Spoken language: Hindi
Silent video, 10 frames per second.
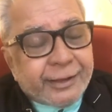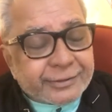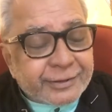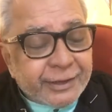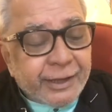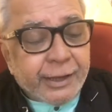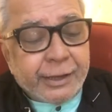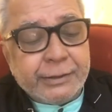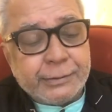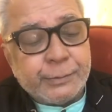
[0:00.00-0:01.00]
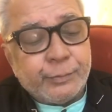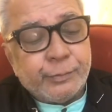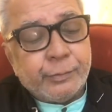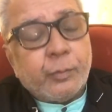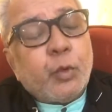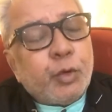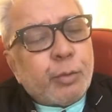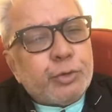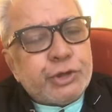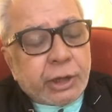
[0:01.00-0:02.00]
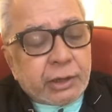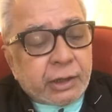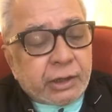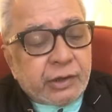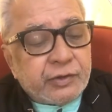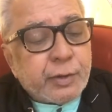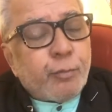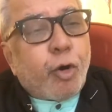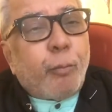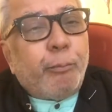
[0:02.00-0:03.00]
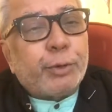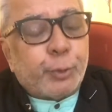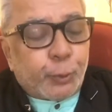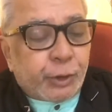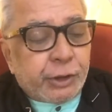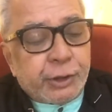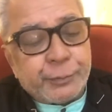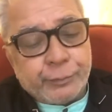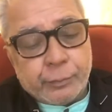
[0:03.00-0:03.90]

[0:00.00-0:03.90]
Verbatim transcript: इसलिए कि मुझे एक लड़की से मोहब्बत हो गई है